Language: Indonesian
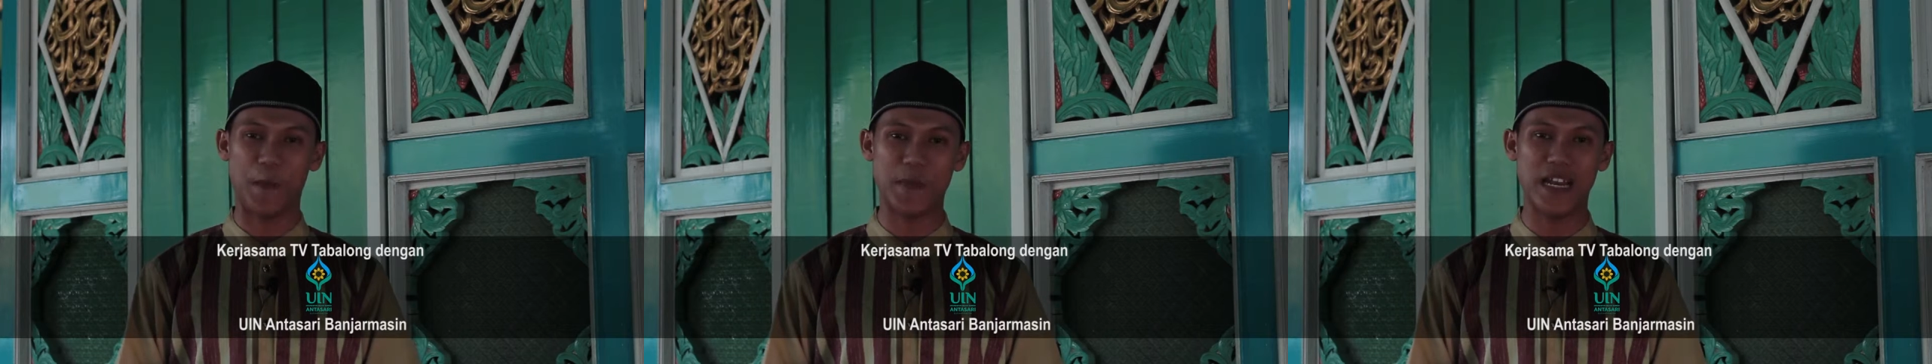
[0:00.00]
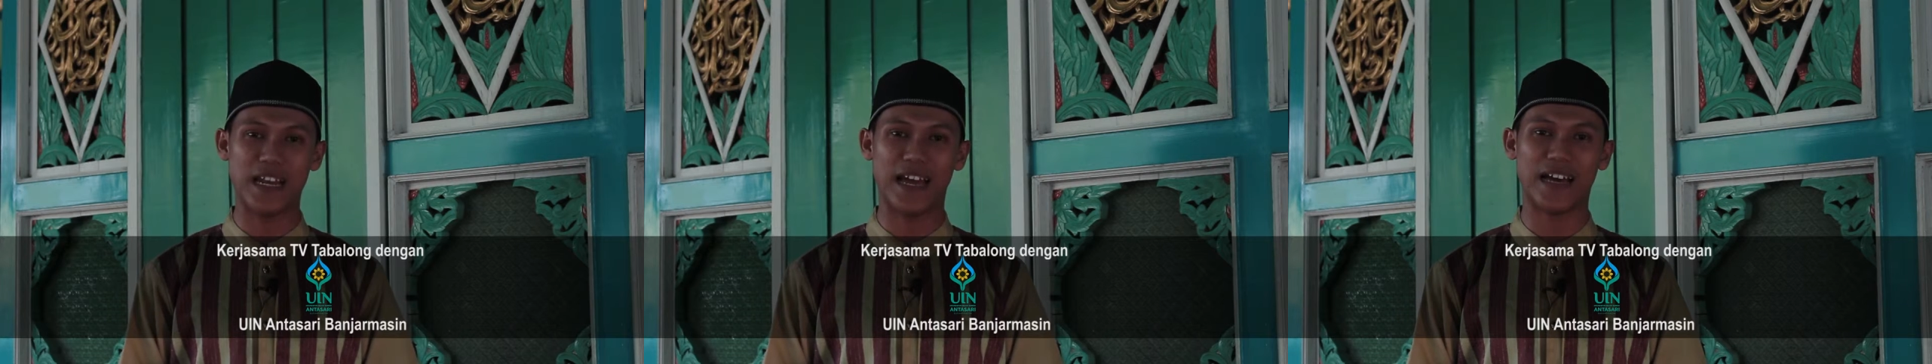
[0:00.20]

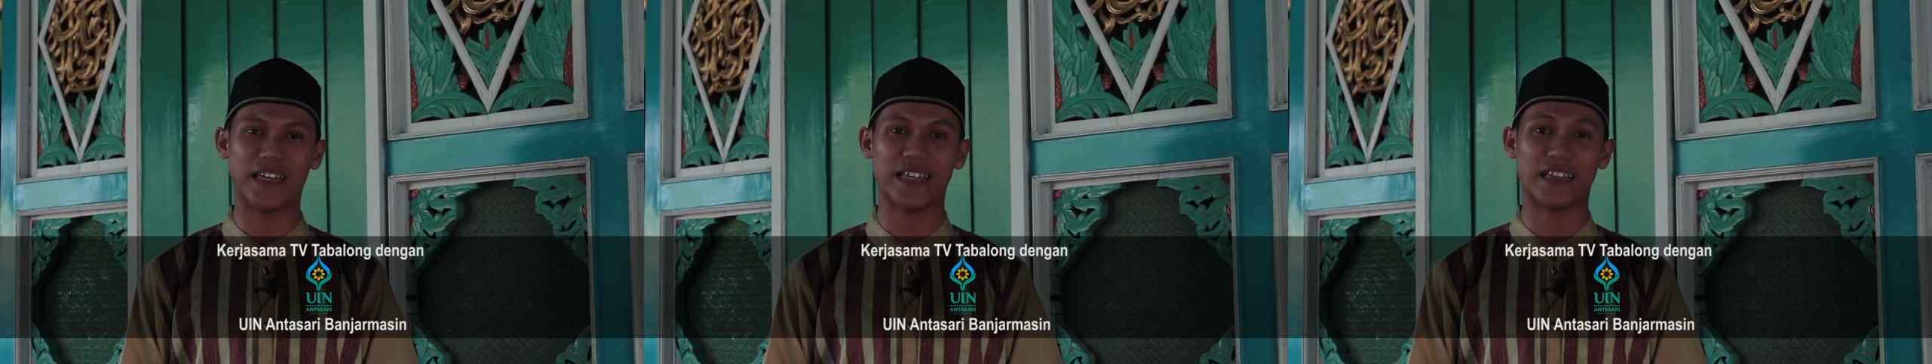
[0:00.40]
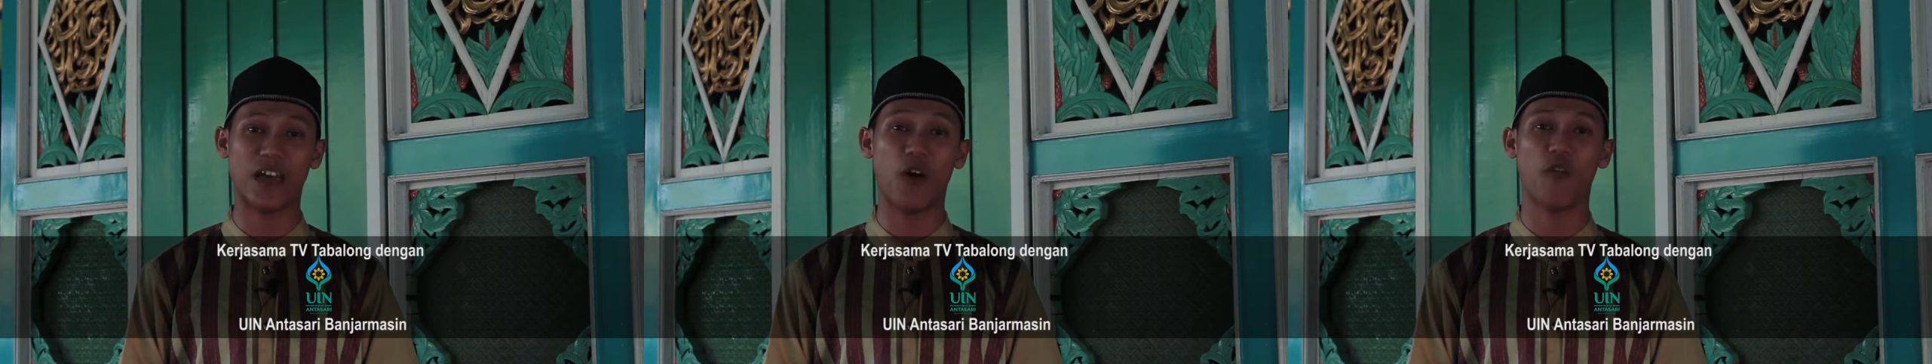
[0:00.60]

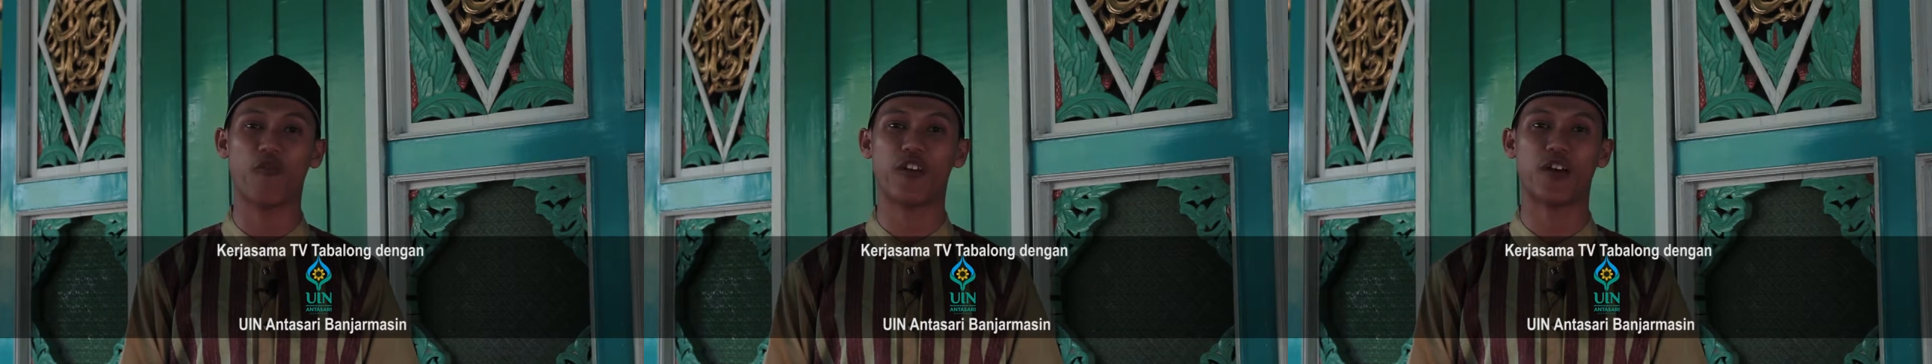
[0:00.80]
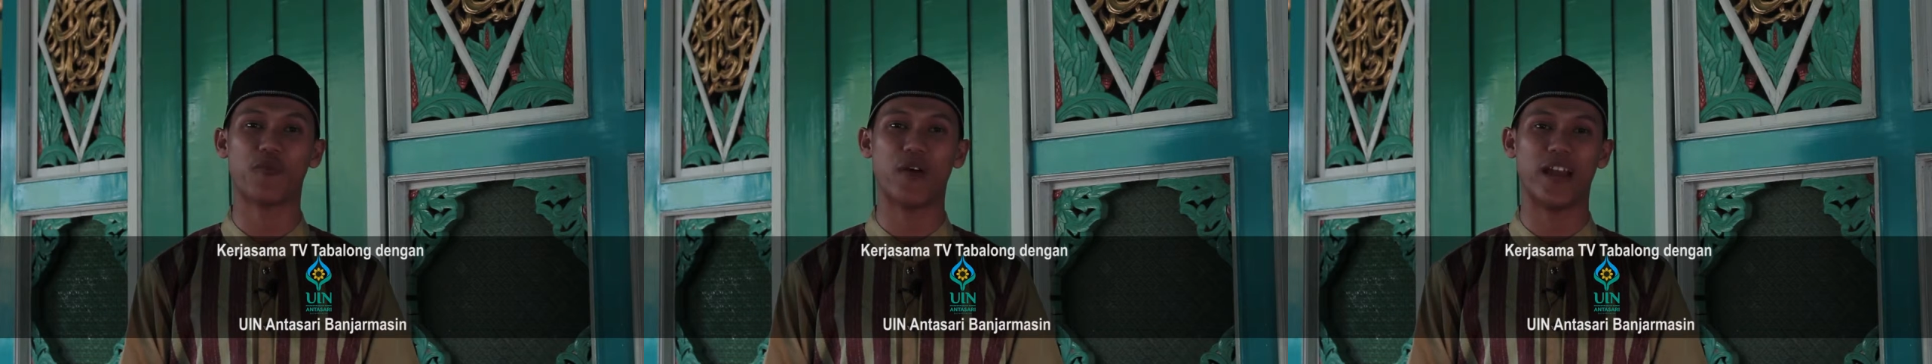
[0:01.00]
Wabillahi
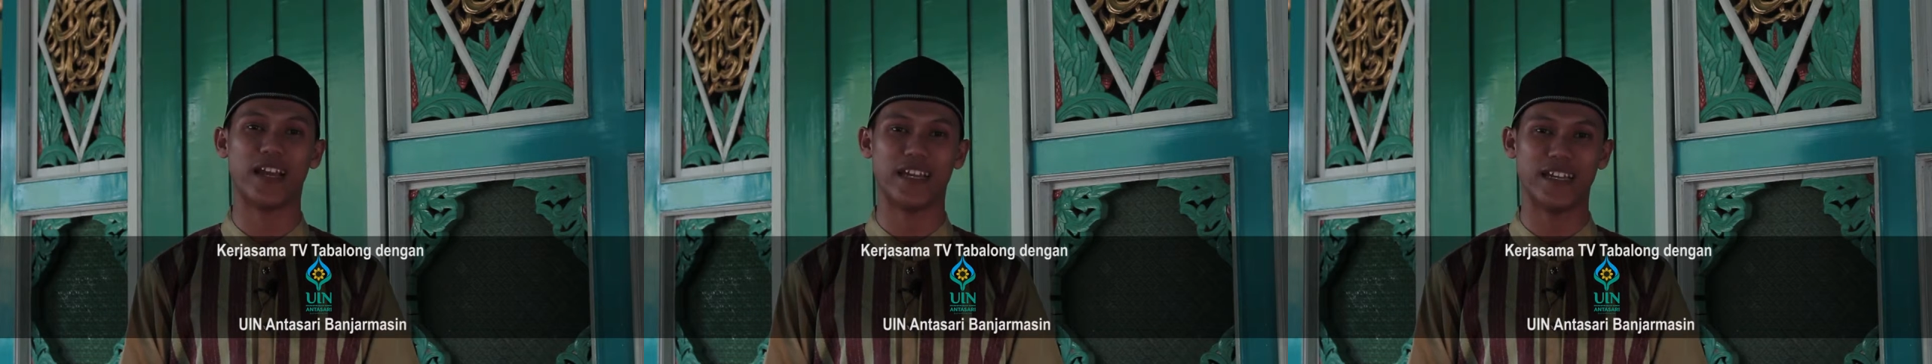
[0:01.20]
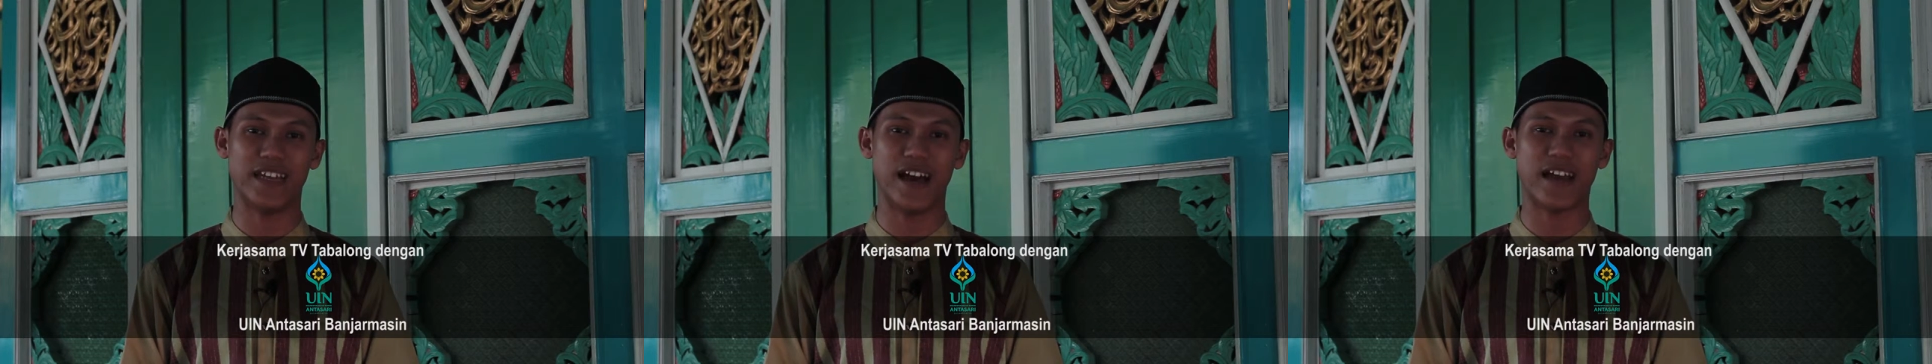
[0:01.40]
taufik
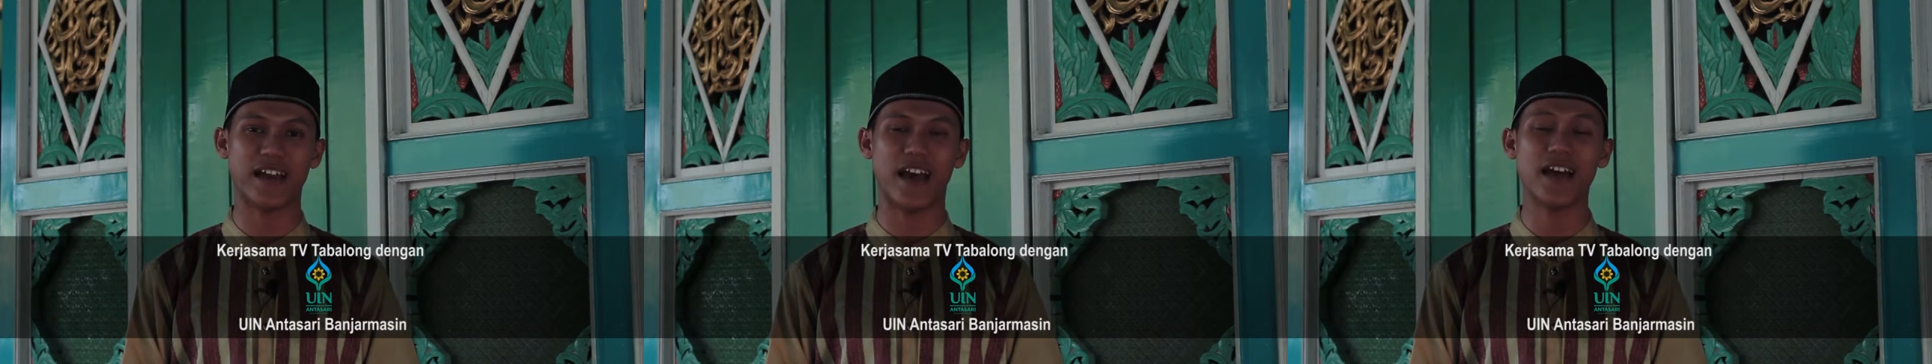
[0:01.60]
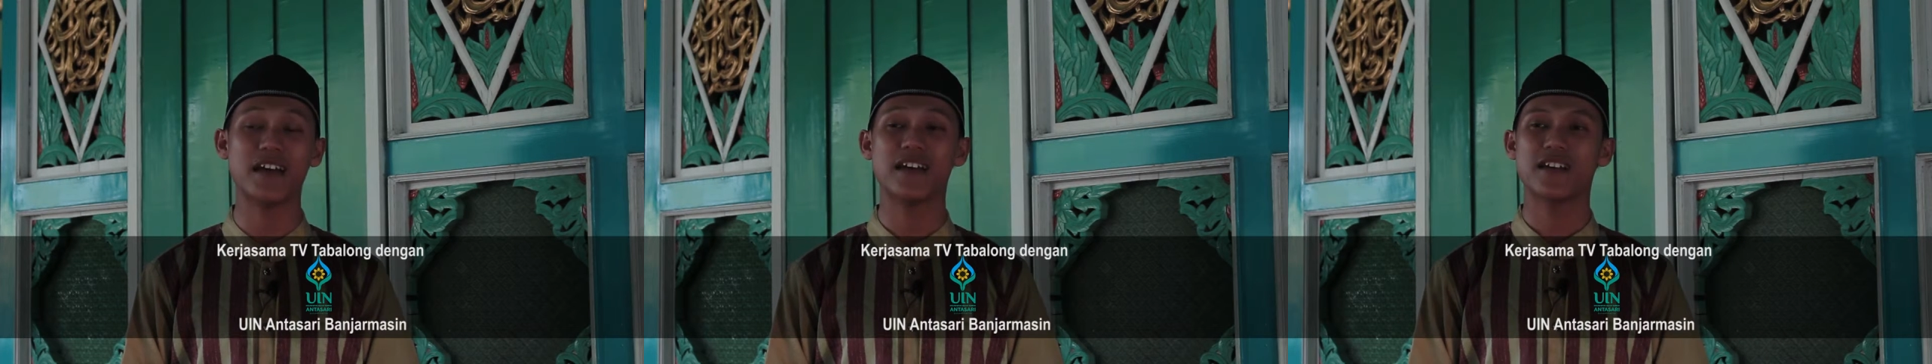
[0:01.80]
wal
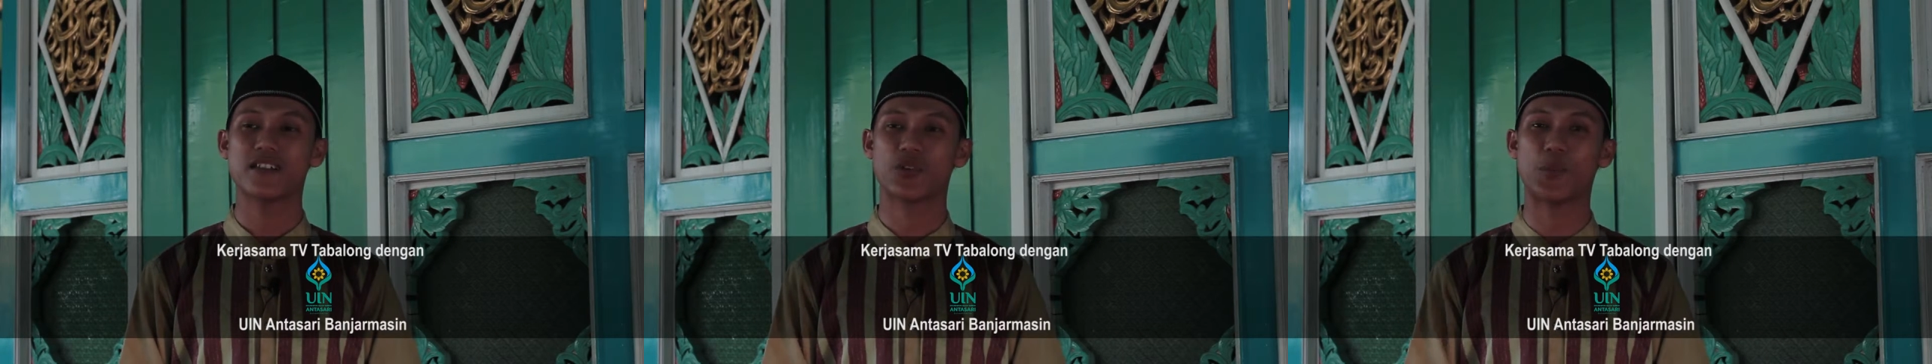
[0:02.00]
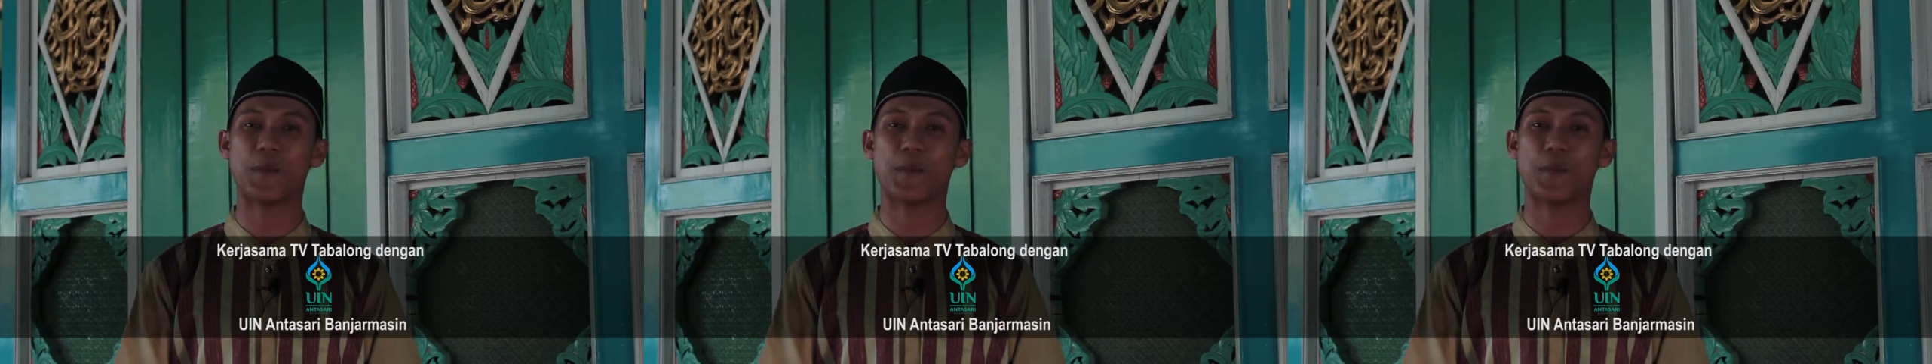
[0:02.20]
hidayah.